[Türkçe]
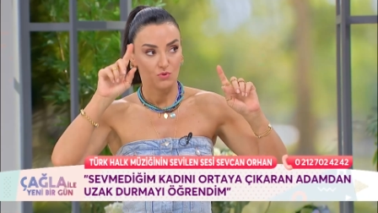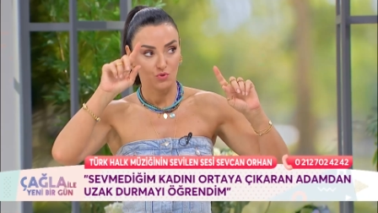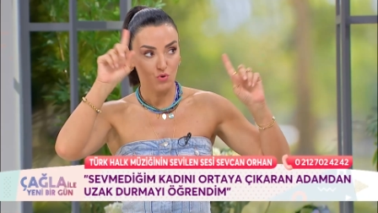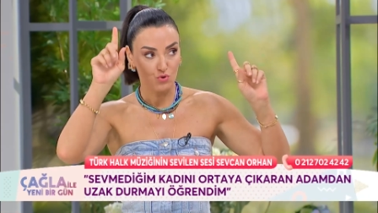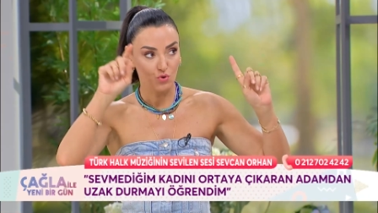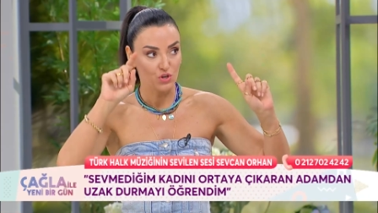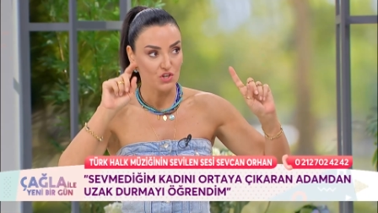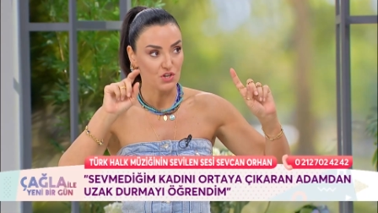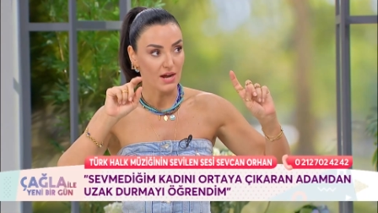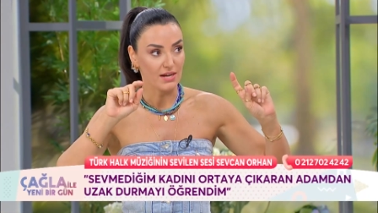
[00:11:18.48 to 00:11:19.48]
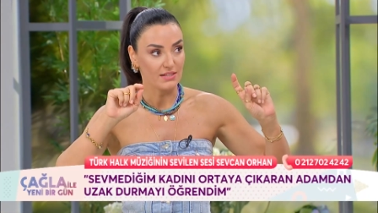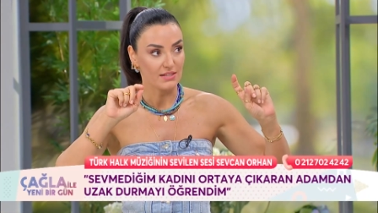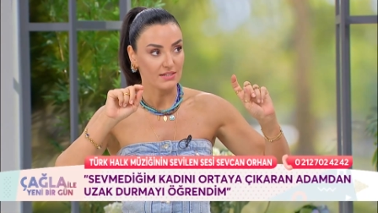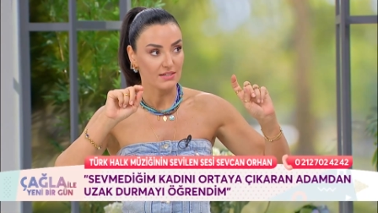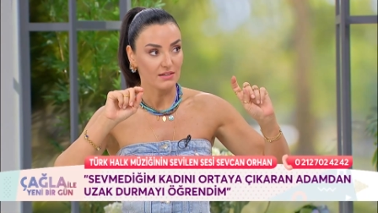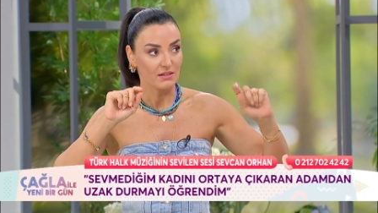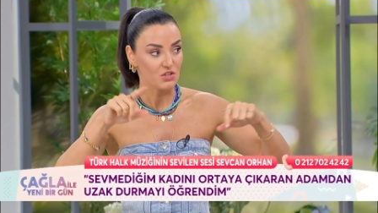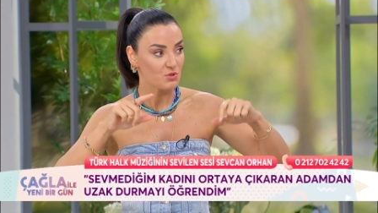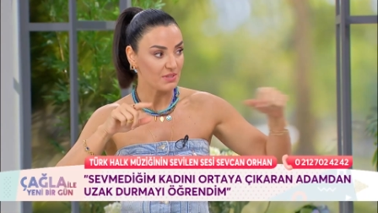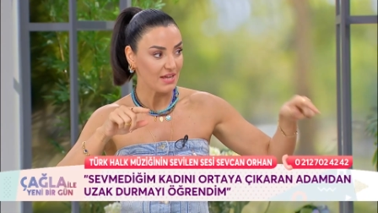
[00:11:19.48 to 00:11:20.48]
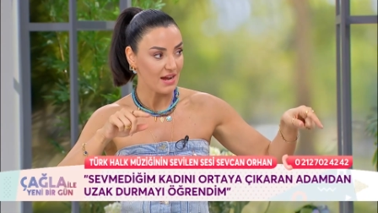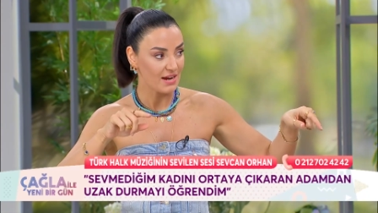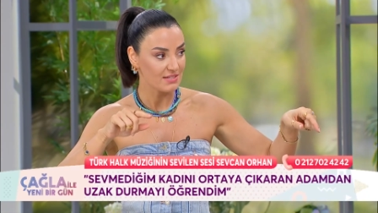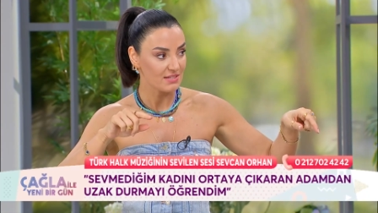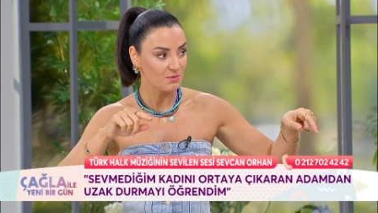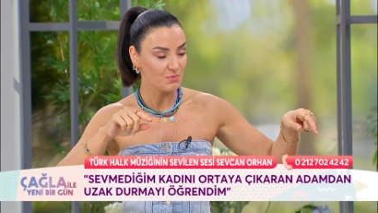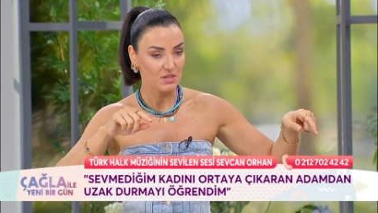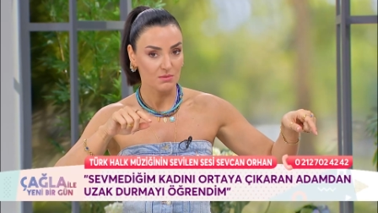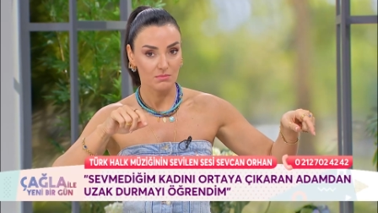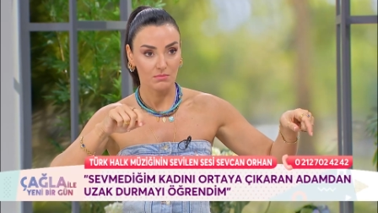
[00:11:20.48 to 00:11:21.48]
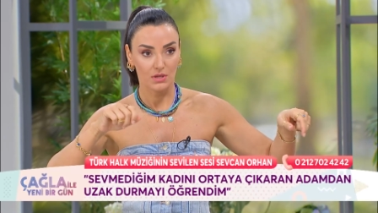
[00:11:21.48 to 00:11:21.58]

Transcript: so- soru işaretleri. Acaba değersiz miyim?